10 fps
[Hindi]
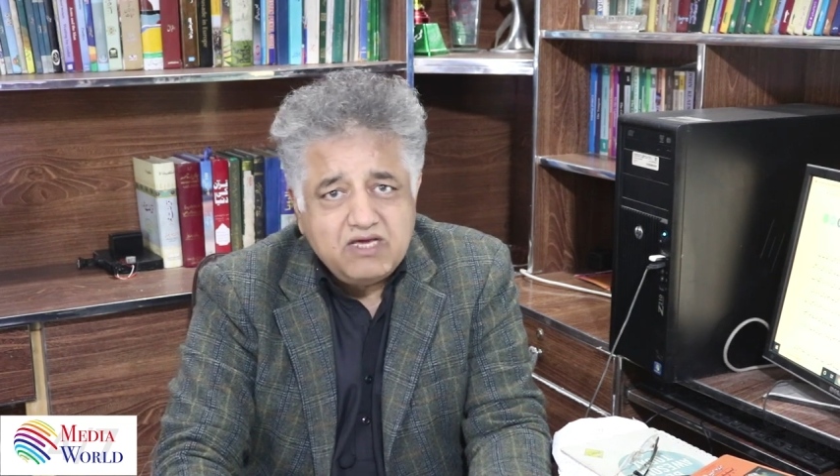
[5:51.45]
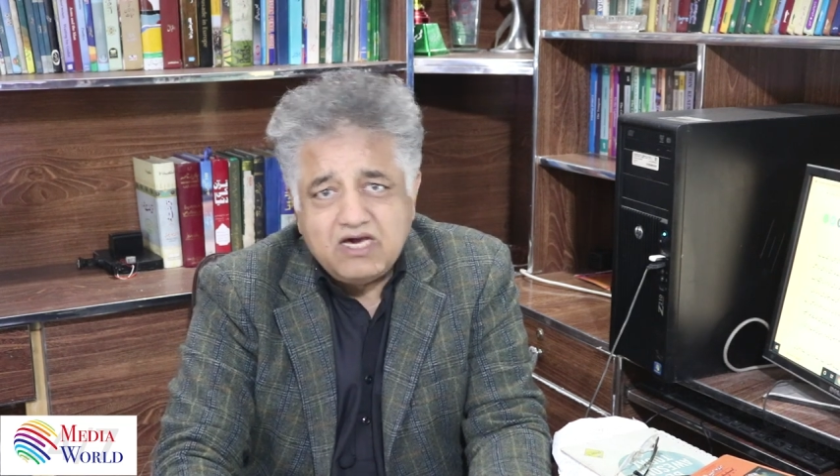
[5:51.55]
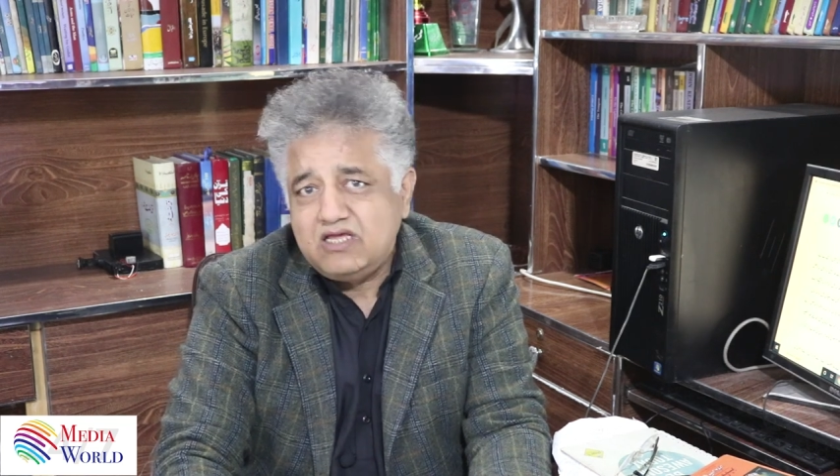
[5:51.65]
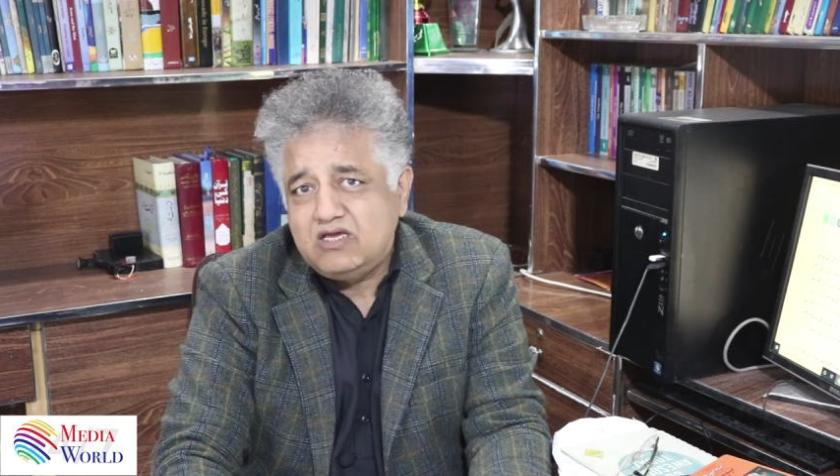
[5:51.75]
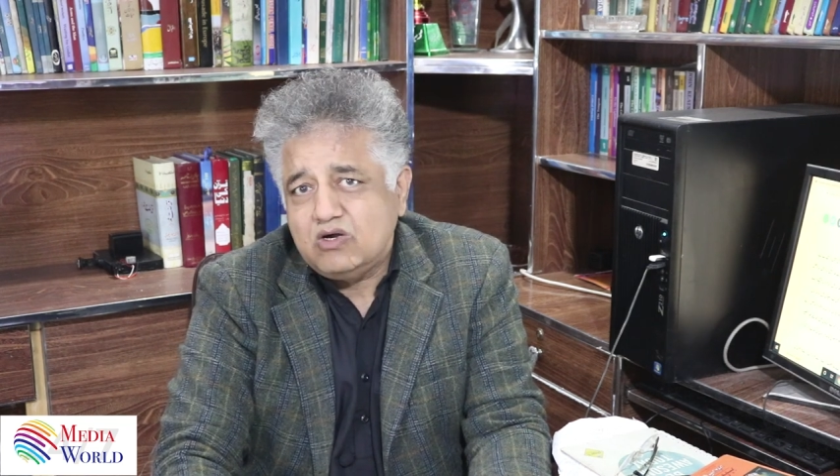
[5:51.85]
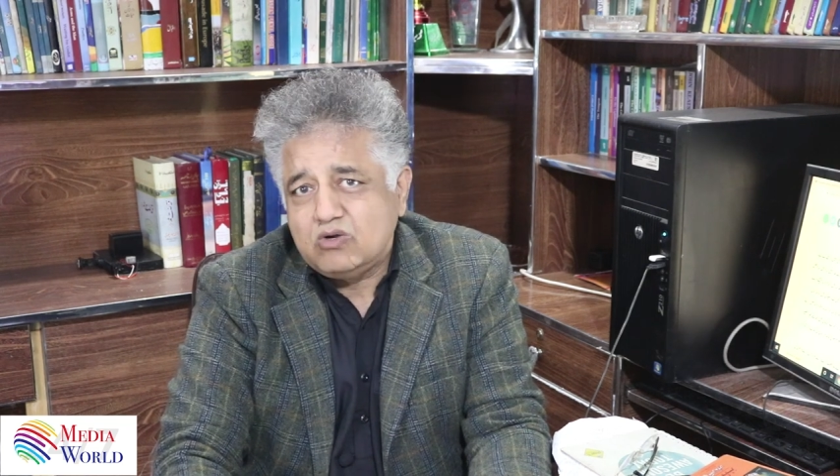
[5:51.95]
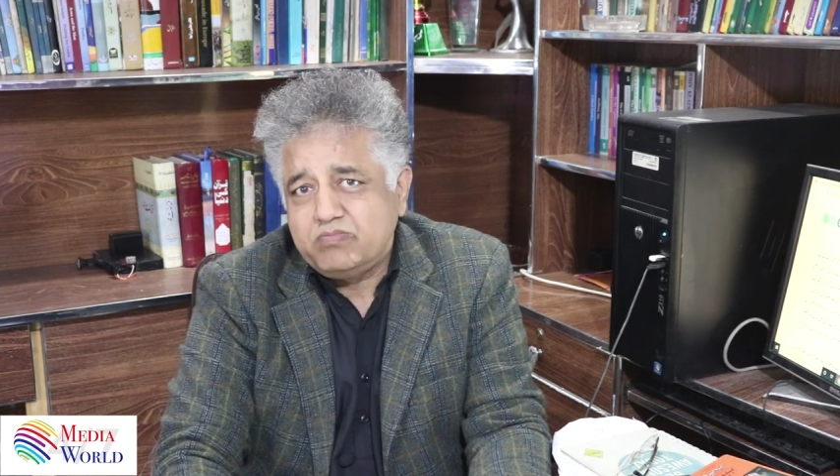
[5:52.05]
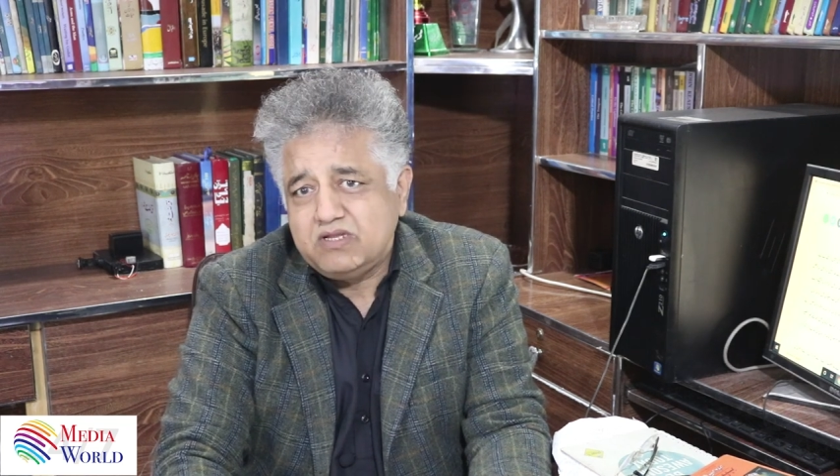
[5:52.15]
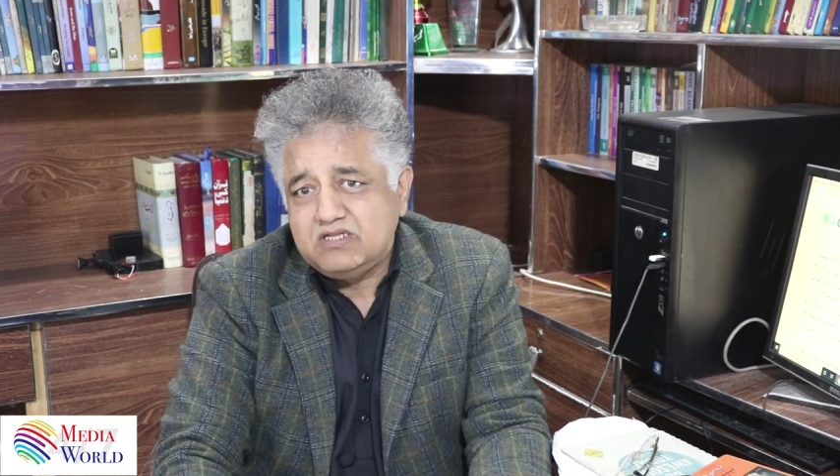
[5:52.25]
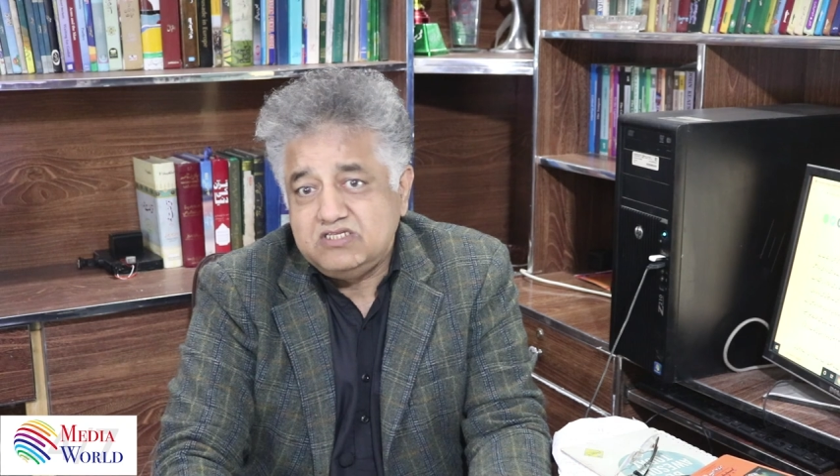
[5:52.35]
मैारी और
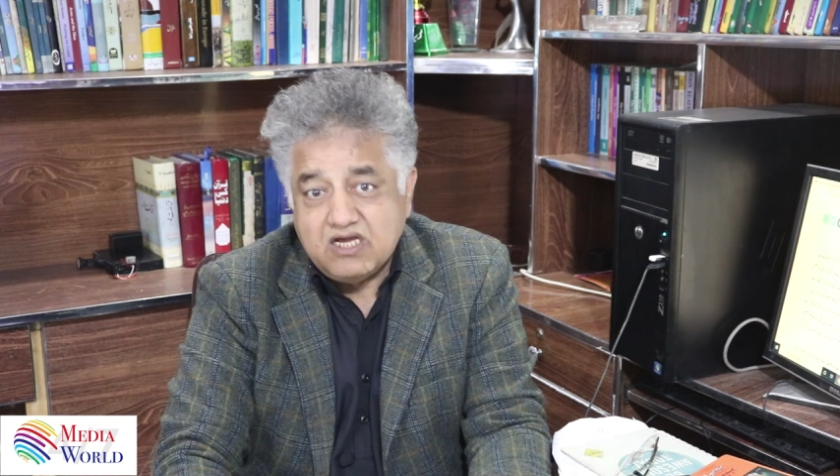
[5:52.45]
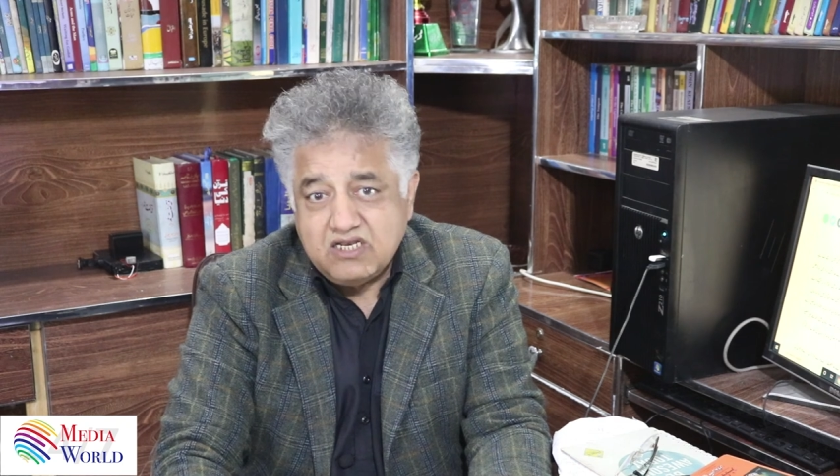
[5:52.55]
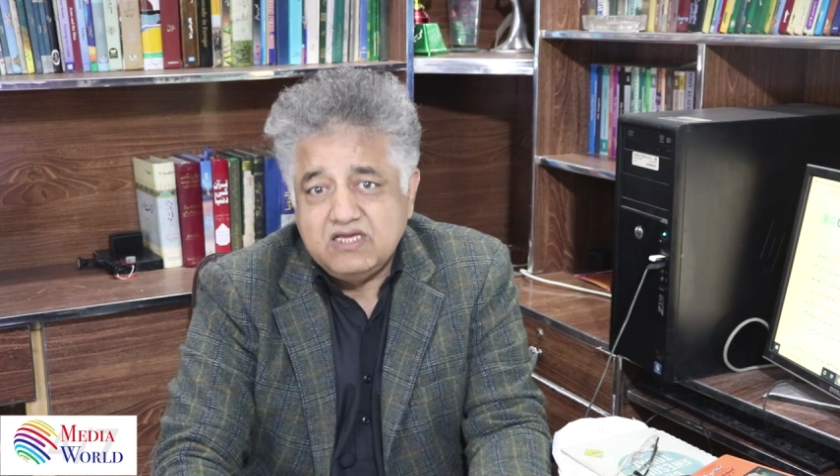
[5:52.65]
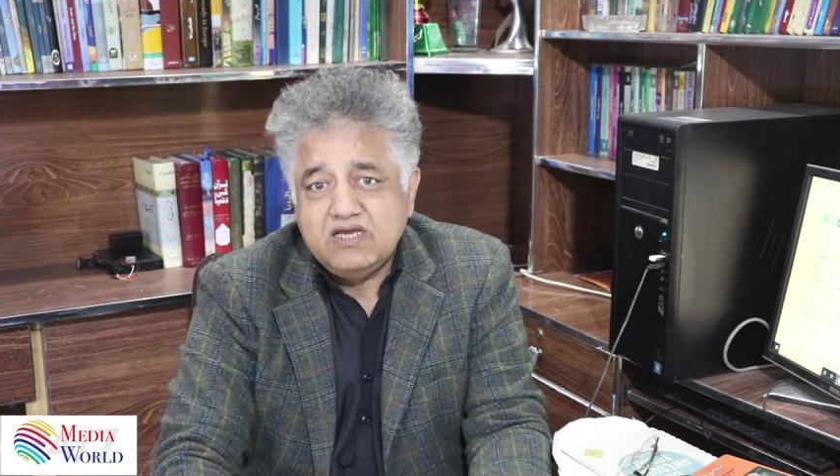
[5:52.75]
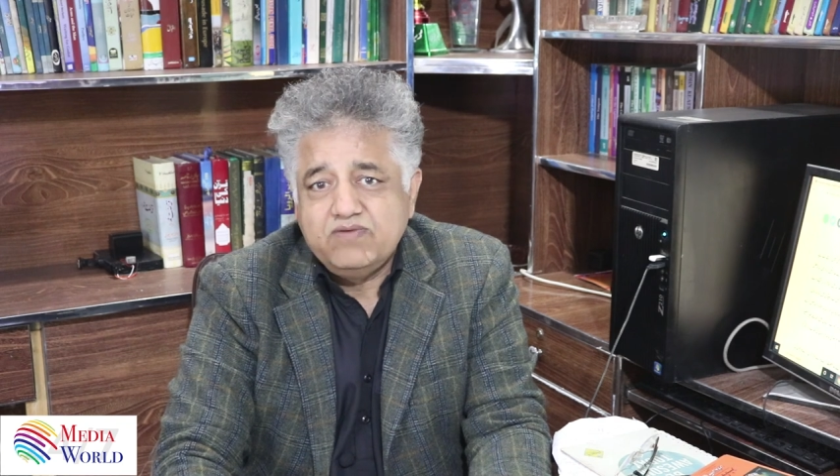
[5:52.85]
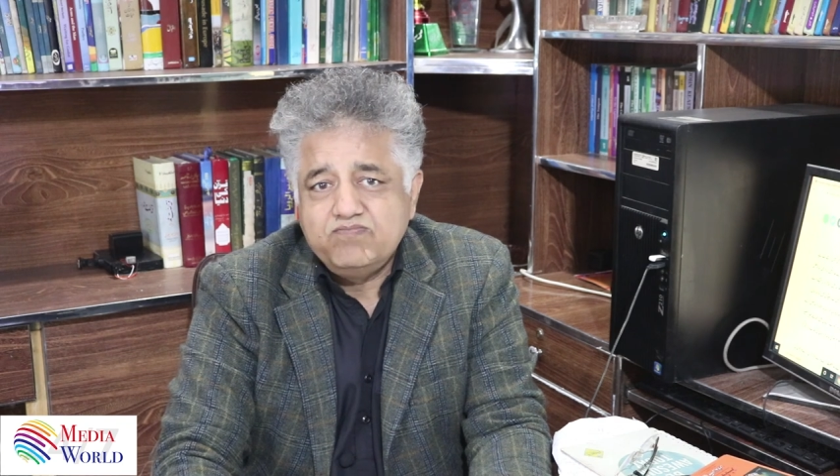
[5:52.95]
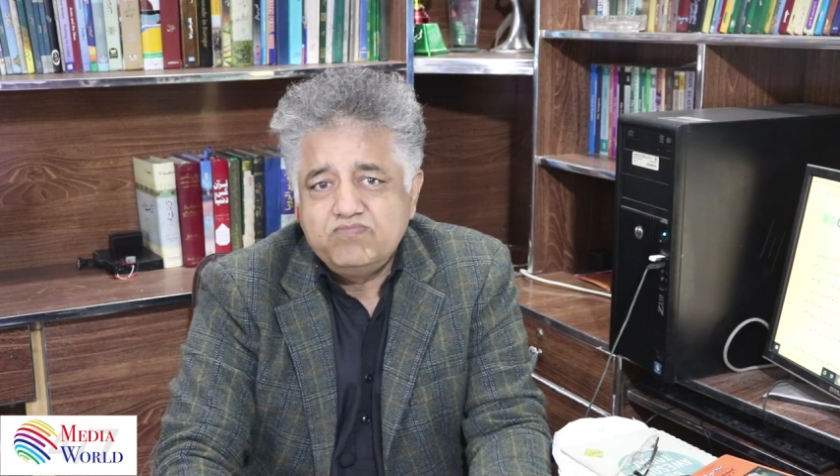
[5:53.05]
फिर जाली है